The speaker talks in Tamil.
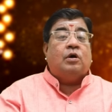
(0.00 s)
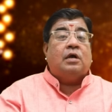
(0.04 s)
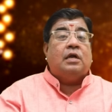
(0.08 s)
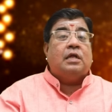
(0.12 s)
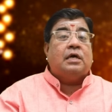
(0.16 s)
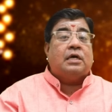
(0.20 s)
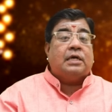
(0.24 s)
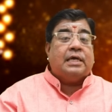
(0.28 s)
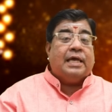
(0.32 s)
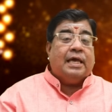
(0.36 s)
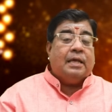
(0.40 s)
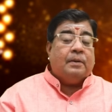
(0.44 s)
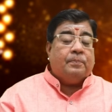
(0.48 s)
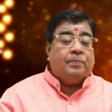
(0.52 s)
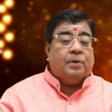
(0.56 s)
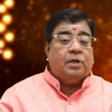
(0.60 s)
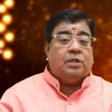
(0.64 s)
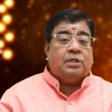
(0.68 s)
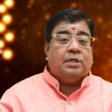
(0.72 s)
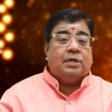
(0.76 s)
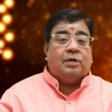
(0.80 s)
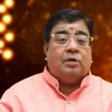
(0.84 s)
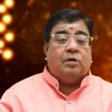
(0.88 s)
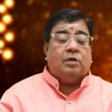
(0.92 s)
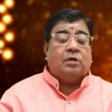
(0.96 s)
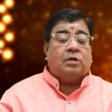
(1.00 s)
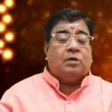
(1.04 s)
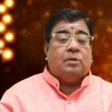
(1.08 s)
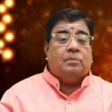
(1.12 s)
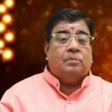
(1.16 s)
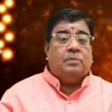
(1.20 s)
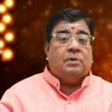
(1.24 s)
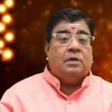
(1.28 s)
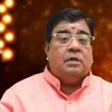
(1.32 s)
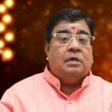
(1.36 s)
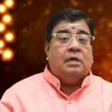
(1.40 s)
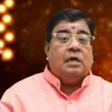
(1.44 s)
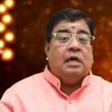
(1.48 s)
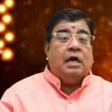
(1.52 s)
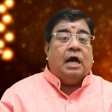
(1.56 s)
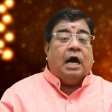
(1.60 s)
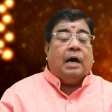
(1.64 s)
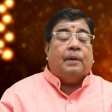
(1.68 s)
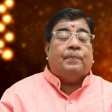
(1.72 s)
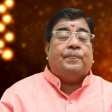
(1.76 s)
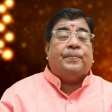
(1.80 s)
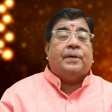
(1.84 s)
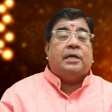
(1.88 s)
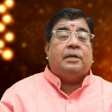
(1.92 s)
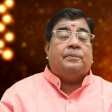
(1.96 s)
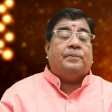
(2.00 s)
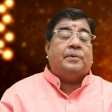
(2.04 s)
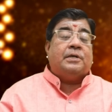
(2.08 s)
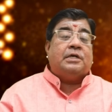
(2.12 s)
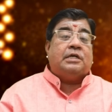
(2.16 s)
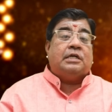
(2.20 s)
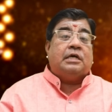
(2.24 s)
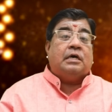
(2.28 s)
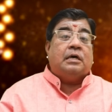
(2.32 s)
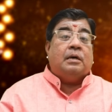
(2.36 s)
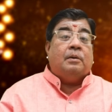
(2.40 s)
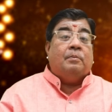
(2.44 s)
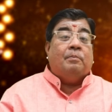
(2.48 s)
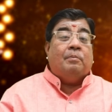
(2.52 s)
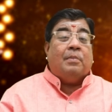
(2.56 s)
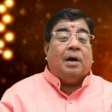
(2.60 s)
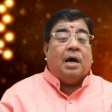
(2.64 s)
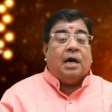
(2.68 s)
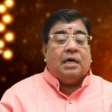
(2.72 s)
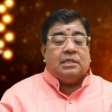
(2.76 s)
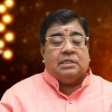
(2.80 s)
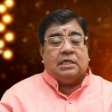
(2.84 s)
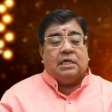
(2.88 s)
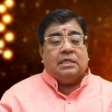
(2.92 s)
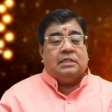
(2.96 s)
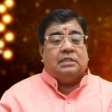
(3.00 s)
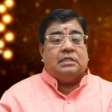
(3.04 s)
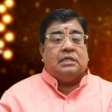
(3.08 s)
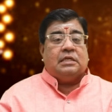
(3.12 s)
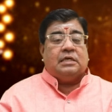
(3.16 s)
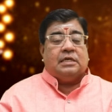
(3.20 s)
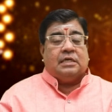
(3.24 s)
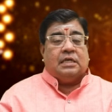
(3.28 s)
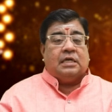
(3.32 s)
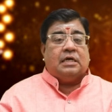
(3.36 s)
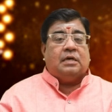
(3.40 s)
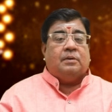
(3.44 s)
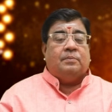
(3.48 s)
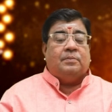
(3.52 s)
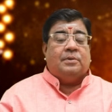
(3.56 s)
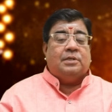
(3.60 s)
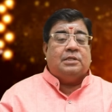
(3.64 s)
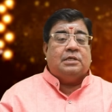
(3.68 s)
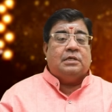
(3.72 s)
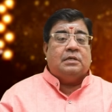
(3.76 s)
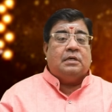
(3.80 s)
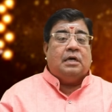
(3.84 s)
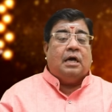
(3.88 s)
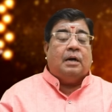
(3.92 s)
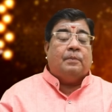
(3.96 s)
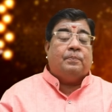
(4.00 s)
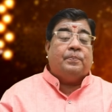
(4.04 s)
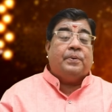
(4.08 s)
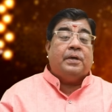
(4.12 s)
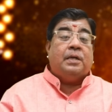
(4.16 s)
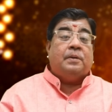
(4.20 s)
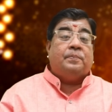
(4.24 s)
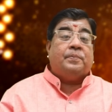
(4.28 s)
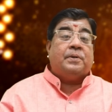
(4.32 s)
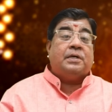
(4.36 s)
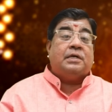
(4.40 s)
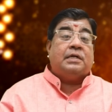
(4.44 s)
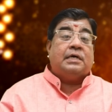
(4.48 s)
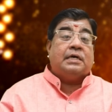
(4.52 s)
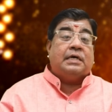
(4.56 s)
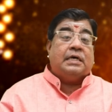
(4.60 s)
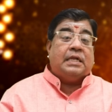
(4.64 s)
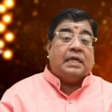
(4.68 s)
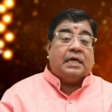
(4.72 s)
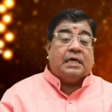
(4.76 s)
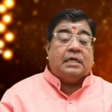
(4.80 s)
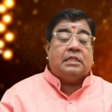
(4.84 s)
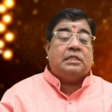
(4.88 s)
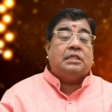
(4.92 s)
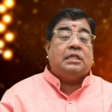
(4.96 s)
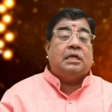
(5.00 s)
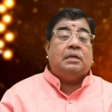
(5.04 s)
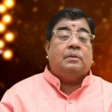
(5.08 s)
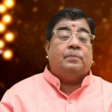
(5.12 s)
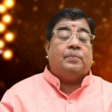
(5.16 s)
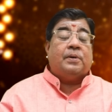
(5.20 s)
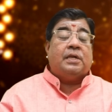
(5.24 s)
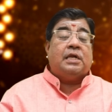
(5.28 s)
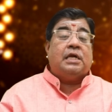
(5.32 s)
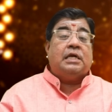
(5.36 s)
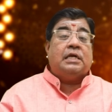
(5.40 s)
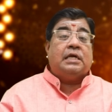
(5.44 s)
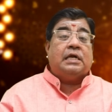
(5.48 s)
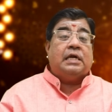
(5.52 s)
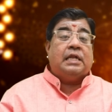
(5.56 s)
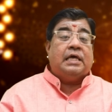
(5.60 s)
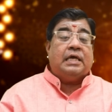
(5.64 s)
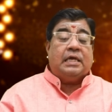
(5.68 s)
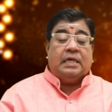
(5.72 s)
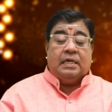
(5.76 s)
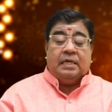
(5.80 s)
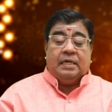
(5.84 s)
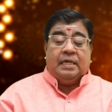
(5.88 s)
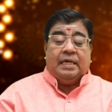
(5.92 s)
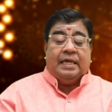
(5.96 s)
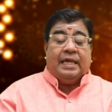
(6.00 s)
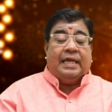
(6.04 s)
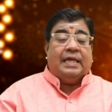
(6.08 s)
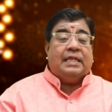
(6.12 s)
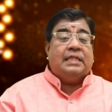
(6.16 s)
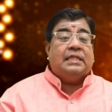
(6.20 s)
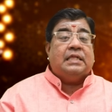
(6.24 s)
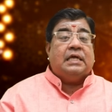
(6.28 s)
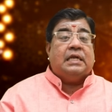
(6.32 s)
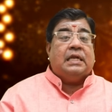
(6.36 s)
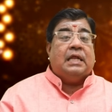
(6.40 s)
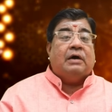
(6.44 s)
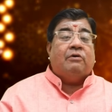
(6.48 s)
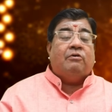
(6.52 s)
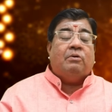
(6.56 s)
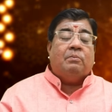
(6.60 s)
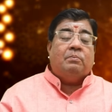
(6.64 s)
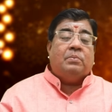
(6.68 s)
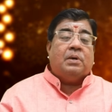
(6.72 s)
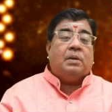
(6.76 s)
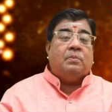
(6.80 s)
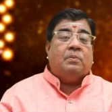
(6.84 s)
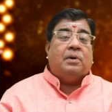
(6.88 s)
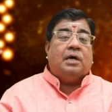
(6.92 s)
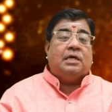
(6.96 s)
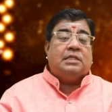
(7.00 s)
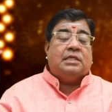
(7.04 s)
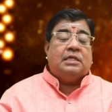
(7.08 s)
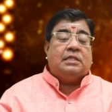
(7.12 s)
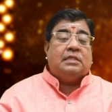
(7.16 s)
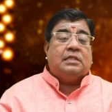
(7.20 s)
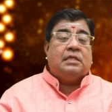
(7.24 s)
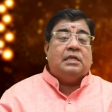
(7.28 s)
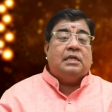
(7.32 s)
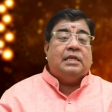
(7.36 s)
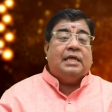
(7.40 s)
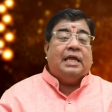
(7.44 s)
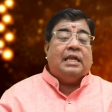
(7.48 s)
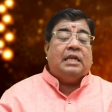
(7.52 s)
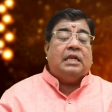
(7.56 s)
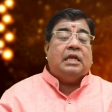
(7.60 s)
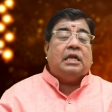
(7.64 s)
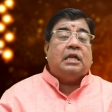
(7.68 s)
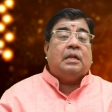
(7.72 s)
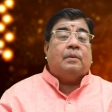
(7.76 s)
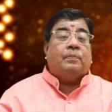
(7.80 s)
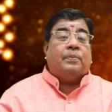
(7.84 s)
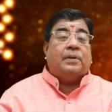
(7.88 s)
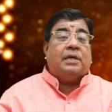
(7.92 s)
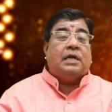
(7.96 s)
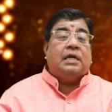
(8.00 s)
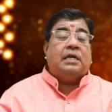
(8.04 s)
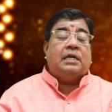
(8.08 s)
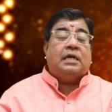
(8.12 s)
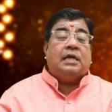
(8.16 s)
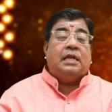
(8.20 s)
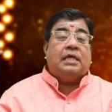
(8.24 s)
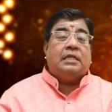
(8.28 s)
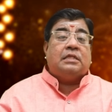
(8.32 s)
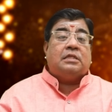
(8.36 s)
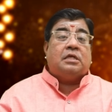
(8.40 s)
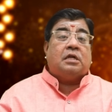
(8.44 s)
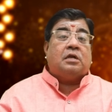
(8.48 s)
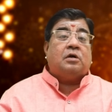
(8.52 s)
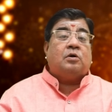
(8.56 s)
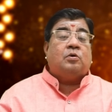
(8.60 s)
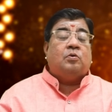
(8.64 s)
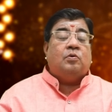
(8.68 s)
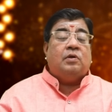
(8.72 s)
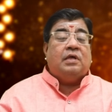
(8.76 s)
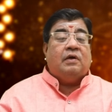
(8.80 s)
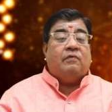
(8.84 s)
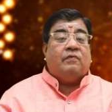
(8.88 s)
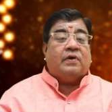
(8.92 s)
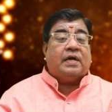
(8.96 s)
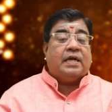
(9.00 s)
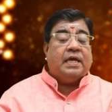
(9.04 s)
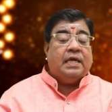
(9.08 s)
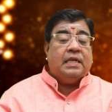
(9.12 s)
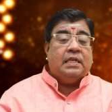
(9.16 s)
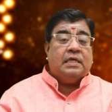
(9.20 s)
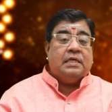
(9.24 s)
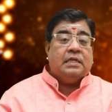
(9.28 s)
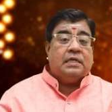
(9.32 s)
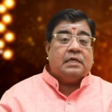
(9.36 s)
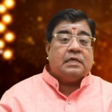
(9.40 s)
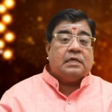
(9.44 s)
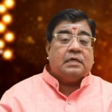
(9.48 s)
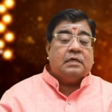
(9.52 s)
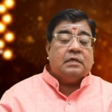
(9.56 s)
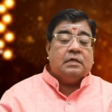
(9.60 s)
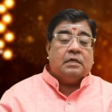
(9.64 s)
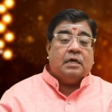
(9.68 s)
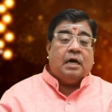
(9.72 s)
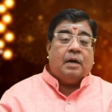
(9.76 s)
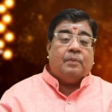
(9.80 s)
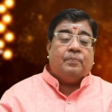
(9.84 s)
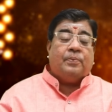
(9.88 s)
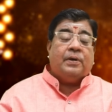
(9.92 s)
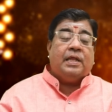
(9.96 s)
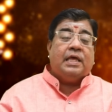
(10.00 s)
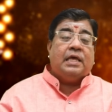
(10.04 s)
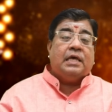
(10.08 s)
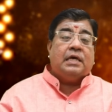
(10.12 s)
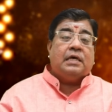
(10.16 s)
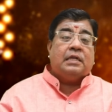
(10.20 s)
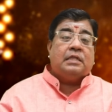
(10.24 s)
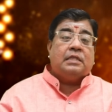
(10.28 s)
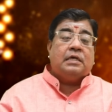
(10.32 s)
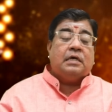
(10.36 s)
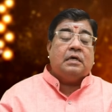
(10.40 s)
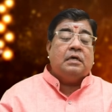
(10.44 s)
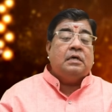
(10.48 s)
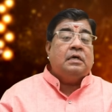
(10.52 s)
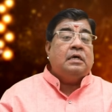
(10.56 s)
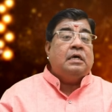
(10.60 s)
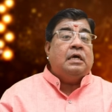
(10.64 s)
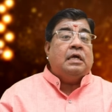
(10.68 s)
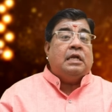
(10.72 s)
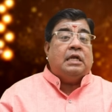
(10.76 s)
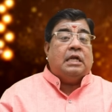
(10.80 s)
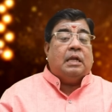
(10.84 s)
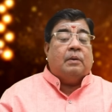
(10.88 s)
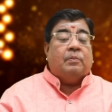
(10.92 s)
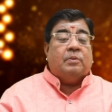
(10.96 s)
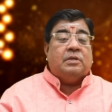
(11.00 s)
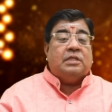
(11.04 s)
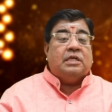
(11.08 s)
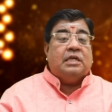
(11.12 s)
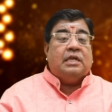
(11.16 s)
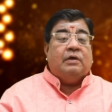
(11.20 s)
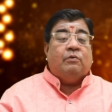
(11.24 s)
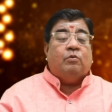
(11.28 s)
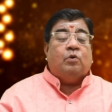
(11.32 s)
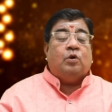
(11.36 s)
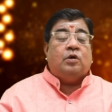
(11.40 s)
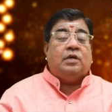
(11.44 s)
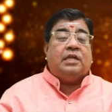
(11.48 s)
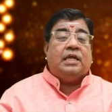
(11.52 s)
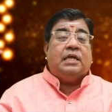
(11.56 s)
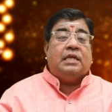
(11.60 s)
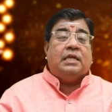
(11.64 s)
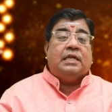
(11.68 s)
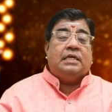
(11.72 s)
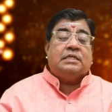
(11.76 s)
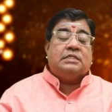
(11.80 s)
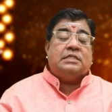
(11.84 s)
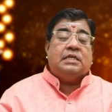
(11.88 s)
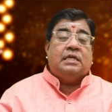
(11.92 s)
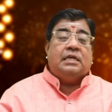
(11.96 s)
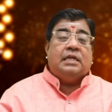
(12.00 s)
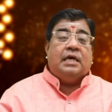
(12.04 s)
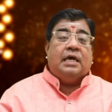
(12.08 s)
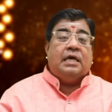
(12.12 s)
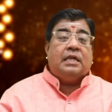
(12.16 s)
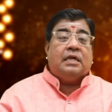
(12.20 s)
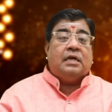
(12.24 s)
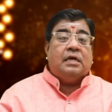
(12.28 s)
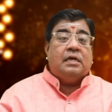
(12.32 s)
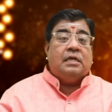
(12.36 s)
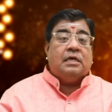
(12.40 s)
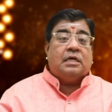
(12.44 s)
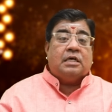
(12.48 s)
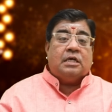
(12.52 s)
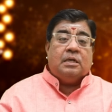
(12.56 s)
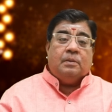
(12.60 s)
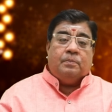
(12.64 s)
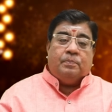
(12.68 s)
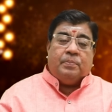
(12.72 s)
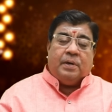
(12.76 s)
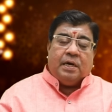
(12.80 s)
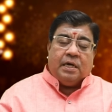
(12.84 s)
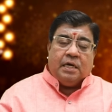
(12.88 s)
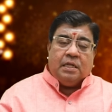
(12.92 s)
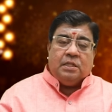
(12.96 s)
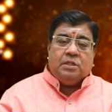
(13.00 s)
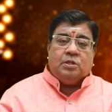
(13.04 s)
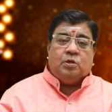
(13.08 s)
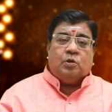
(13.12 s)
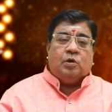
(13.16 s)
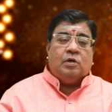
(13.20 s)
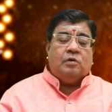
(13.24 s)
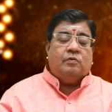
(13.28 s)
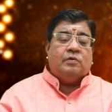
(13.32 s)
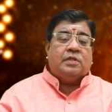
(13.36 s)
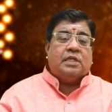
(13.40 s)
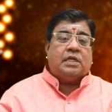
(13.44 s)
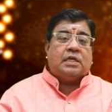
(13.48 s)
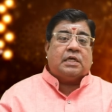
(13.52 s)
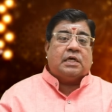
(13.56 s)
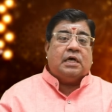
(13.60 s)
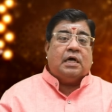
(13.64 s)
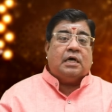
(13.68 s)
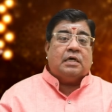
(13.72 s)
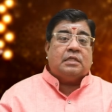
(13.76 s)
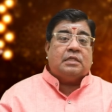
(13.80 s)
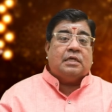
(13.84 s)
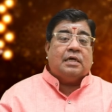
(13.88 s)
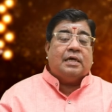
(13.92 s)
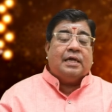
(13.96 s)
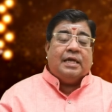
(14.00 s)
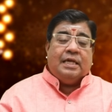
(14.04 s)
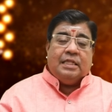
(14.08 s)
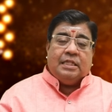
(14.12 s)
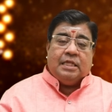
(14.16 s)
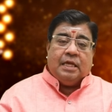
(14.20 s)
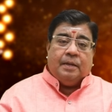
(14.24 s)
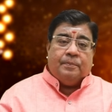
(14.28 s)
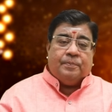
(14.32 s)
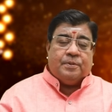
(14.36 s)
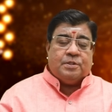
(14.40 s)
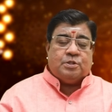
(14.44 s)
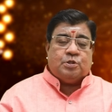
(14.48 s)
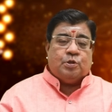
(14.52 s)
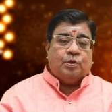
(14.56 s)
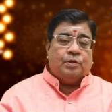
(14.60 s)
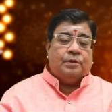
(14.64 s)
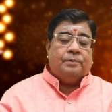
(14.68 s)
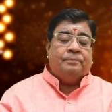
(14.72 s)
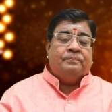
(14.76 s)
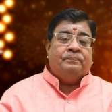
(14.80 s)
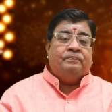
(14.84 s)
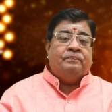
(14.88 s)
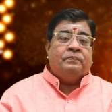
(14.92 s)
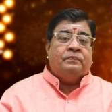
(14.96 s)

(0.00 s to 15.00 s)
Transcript: உங்களுக்கு ஏற்படுத்தி கொடுக்கும் அப்பேற்பட்ட மாதாந்திர கிரகம் இது அப்பேற்பட்ட கிரகத்தின் பலன்களை இந்த நவம்பர் மாதத்தில் என்னென்ன பலன்களை தரக்கூடிய வகையில் இருக்கு அப்படிங்கிறத நமது டிவோட்டி நேஷன் நேயர்களுக்கு பகிர்ந்து கொள்வதற்காக தான் இந்த எபிசோட்